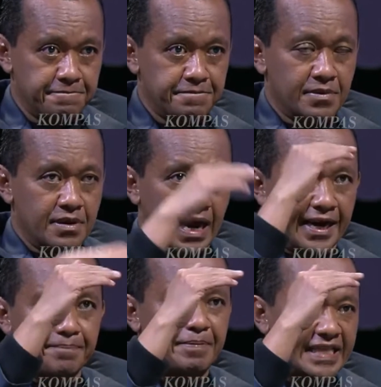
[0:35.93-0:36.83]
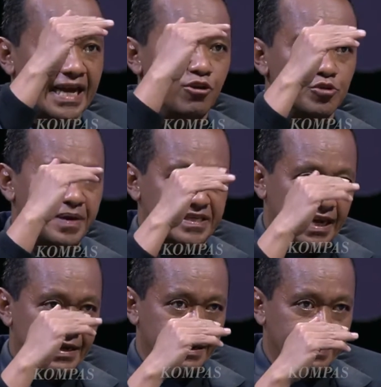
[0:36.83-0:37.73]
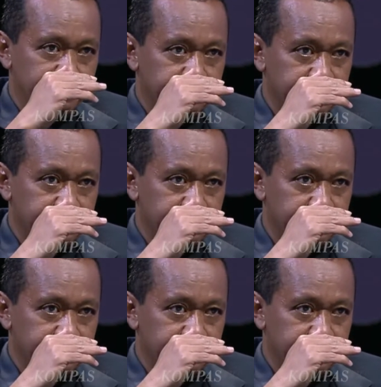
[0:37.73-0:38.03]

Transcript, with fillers: Hmm. Ada peta geospasialnya.